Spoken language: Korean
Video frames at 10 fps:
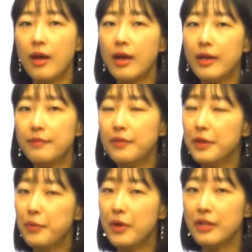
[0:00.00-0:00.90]
Hi
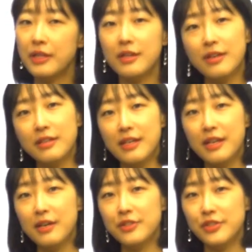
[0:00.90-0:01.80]
everyone.
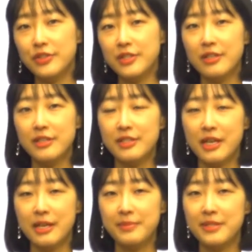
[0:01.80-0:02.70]
안녕하세요. Junior
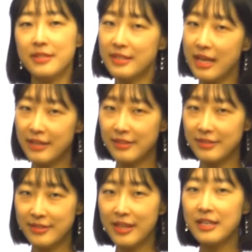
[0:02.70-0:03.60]
Times
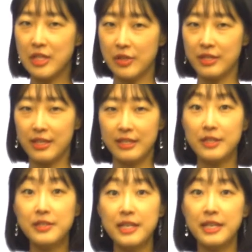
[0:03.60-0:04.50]
Science의 전나리
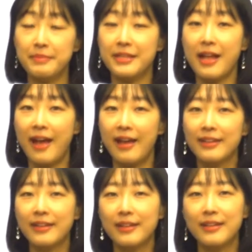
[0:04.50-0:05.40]
선생입니다.
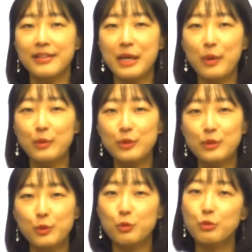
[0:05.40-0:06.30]
자,
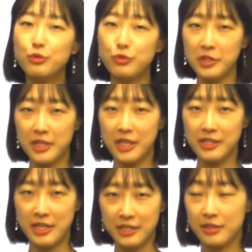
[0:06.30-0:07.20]
오늘은 또 우주에 대한
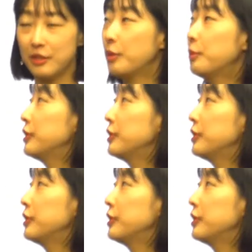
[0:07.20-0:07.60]
이야기를 읽어볼